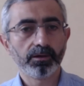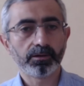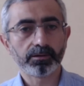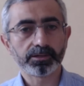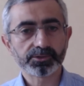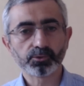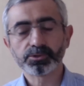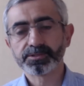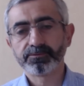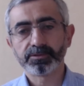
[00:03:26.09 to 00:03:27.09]
э,
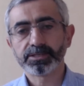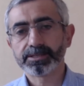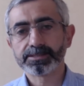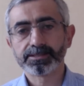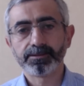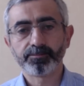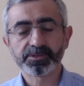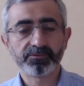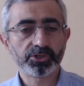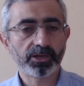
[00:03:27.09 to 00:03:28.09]
ресурсы, финансы,
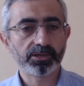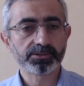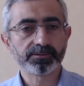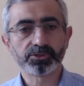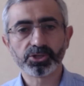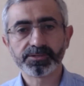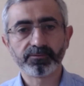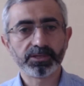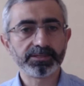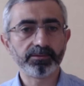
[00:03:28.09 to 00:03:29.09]
посвящают жизнь
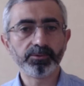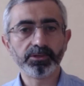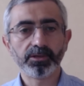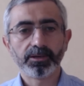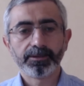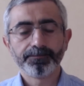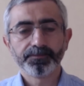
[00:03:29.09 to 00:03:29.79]
своей семьи